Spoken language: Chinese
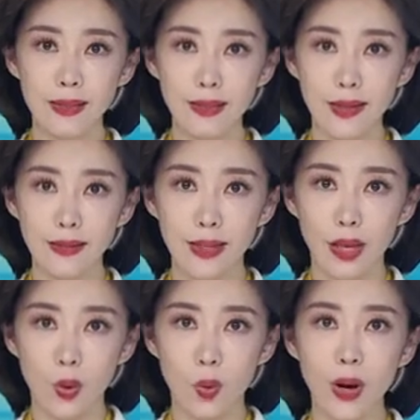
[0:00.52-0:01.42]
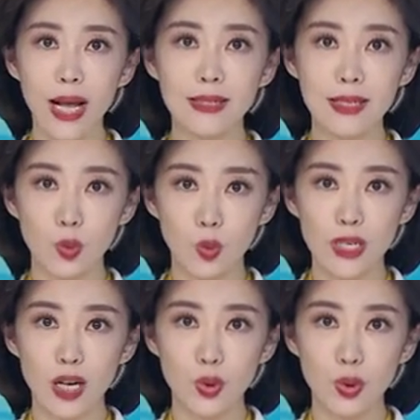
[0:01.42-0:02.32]
今天，武汉市
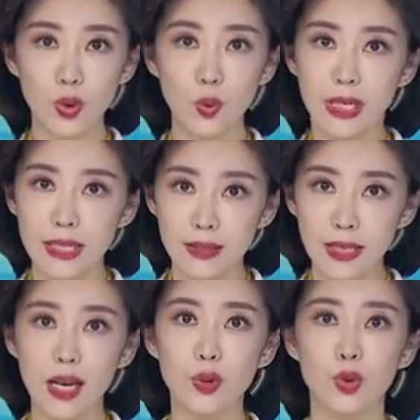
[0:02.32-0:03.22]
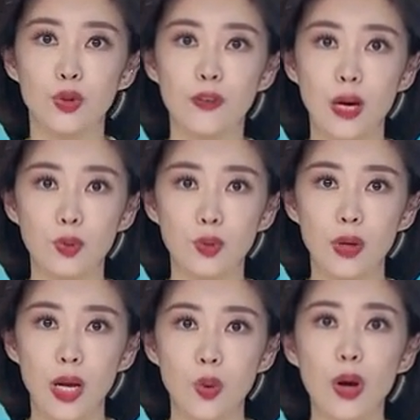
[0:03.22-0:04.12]
武昌区卫生健康局发
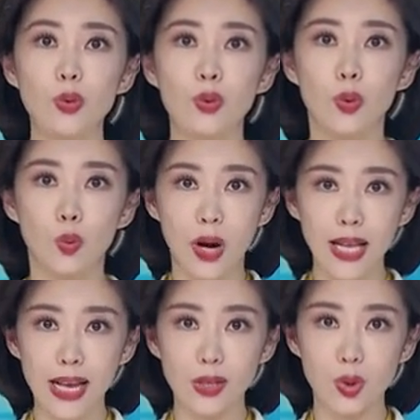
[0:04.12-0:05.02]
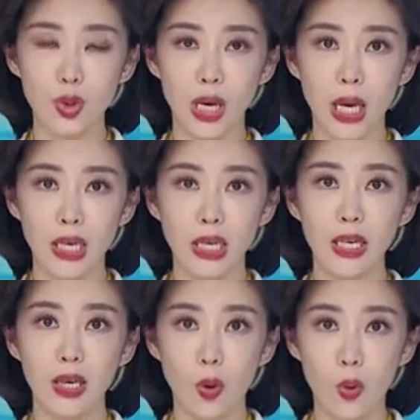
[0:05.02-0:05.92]
布关于武汉大学
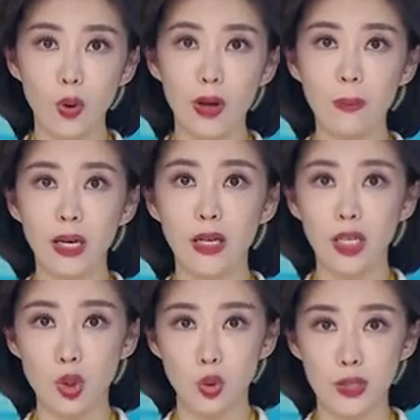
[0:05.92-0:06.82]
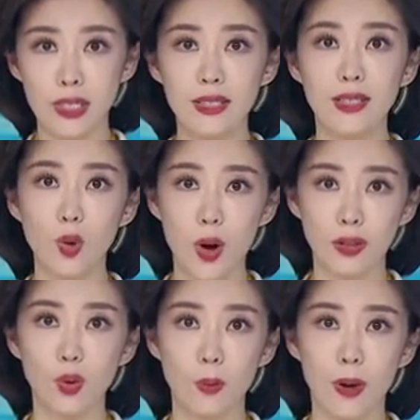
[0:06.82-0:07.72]
一例霍乱病例处置情
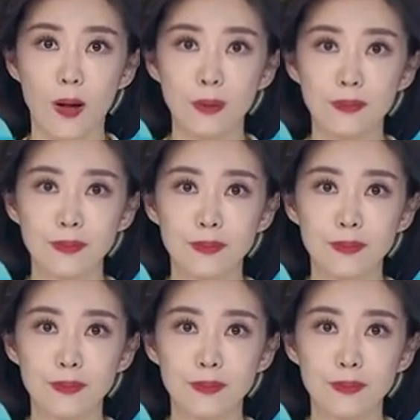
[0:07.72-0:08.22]
况的通报。